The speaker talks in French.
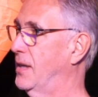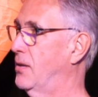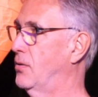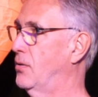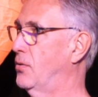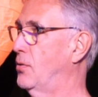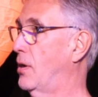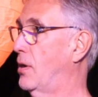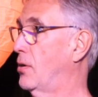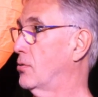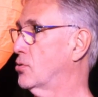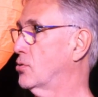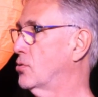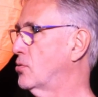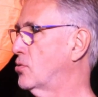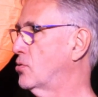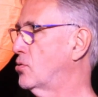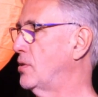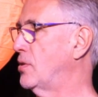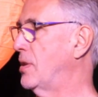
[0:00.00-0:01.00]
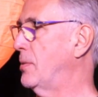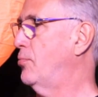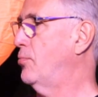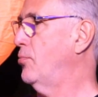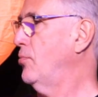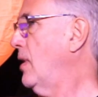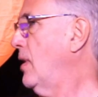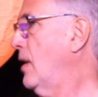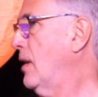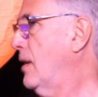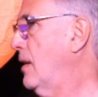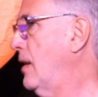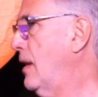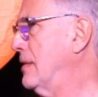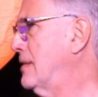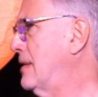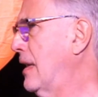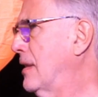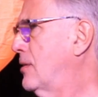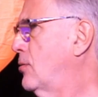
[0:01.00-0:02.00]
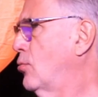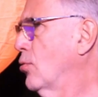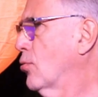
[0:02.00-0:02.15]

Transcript: Euh, alors je, n'ai plus la, date